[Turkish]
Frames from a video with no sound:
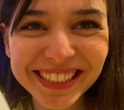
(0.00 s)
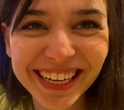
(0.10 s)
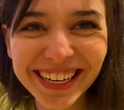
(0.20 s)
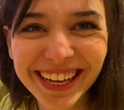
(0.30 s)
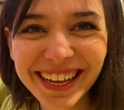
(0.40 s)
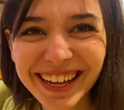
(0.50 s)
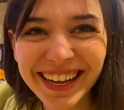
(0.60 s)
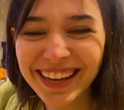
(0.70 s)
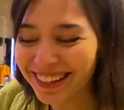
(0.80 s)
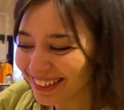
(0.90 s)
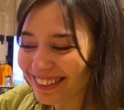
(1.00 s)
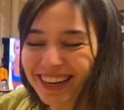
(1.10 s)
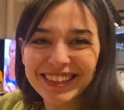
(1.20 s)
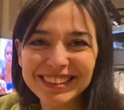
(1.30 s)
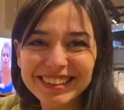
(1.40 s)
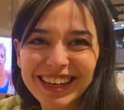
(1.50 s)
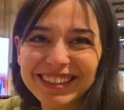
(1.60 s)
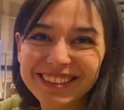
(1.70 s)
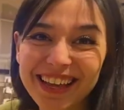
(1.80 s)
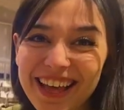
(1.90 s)
TL.
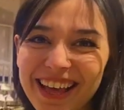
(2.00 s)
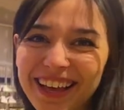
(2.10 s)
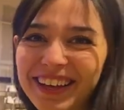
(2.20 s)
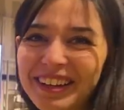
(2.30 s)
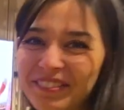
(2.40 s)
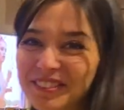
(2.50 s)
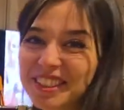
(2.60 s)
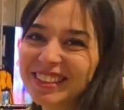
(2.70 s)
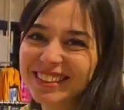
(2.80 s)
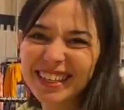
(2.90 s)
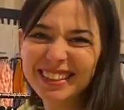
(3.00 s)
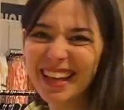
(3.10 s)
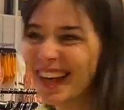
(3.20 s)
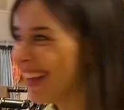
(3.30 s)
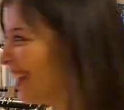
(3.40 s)
Gerçekten ne? Fiyatında ne?